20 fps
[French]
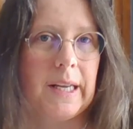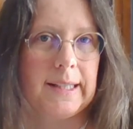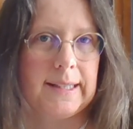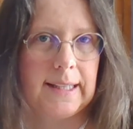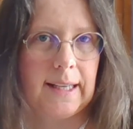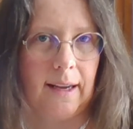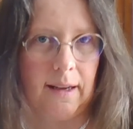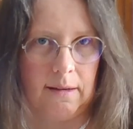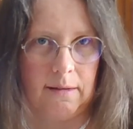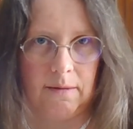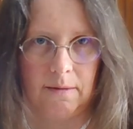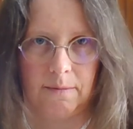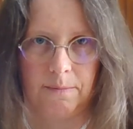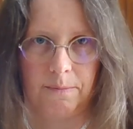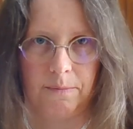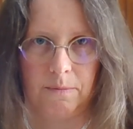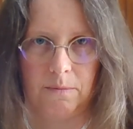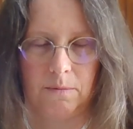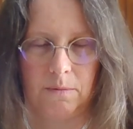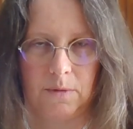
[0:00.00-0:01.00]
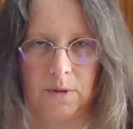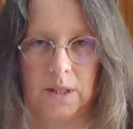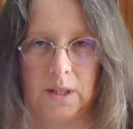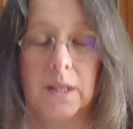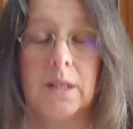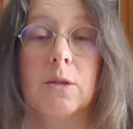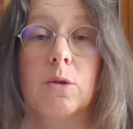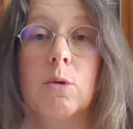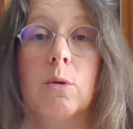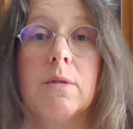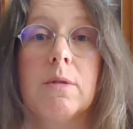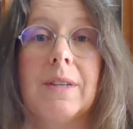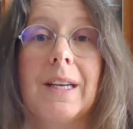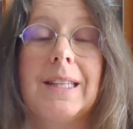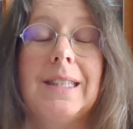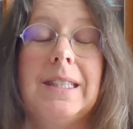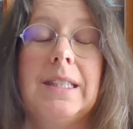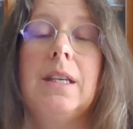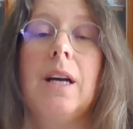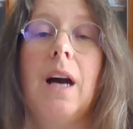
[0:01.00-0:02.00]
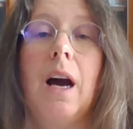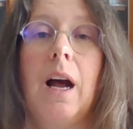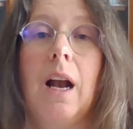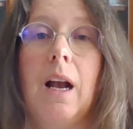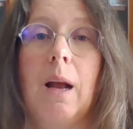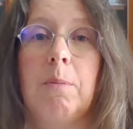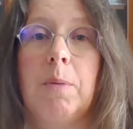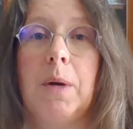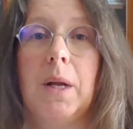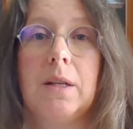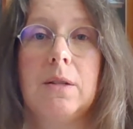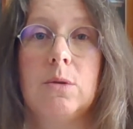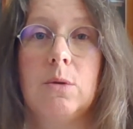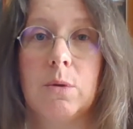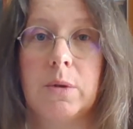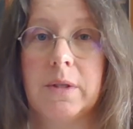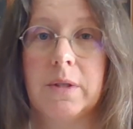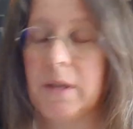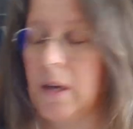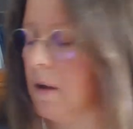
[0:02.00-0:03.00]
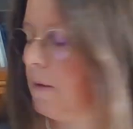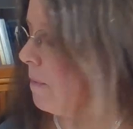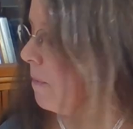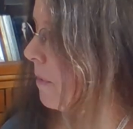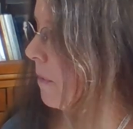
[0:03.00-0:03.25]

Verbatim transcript: un train. Qu'est-ce qu'on va dire à la place de ça